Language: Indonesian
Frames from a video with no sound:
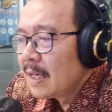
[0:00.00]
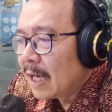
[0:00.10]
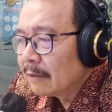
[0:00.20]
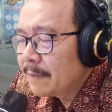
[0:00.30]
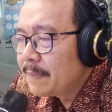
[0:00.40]

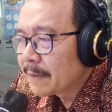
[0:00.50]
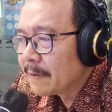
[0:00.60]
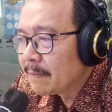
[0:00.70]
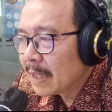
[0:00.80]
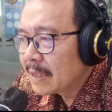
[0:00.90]
Allah
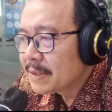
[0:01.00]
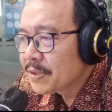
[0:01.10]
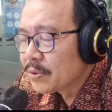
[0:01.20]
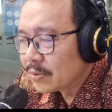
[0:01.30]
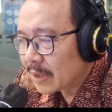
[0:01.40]
berfirman
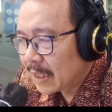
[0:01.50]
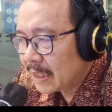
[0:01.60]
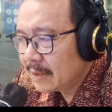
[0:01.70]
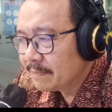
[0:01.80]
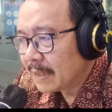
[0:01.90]

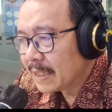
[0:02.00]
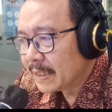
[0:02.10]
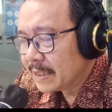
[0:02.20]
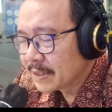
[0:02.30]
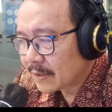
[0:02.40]
surat
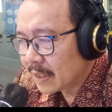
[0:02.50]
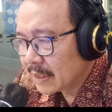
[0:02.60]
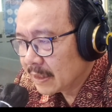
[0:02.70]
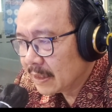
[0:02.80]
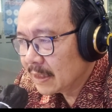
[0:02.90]
Bani
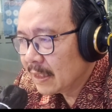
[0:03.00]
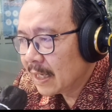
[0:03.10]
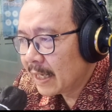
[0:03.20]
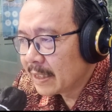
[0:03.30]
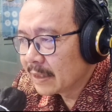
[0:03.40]

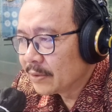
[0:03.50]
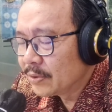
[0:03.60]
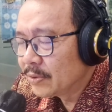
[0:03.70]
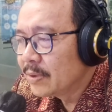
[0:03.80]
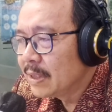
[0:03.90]
Israel ayat
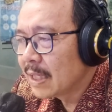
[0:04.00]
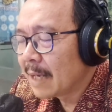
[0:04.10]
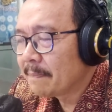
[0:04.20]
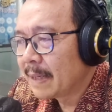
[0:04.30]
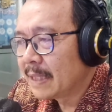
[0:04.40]

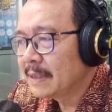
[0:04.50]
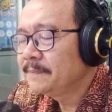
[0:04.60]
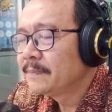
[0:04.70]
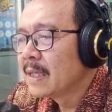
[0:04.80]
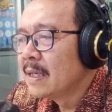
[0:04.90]

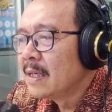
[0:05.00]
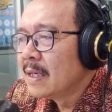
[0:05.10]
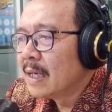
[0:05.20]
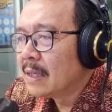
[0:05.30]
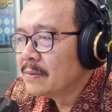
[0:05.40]
78
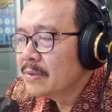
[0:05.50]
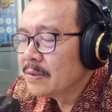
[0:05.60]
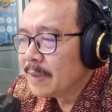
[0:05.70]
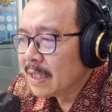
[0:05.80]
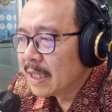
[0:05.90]

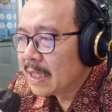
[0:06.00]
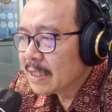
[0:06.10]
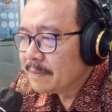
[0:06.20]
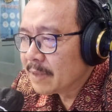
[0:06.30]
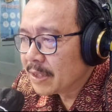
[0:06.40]
A'udzu
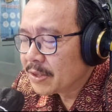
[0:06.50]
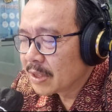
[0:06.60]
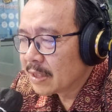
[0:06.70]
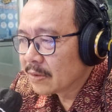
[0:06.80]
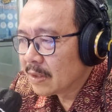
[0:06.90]
billahi
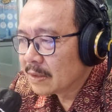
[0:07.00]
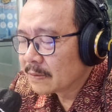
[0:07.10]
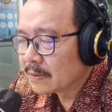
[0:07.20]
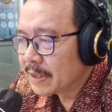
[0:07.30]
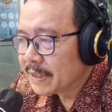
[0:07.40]
minasyaitonir
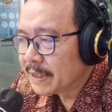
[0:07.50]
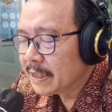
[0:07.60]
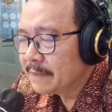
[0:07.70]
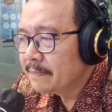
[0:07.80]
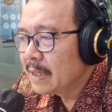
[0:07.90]

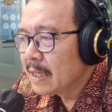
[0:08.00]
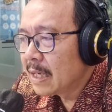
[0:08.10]
rajim.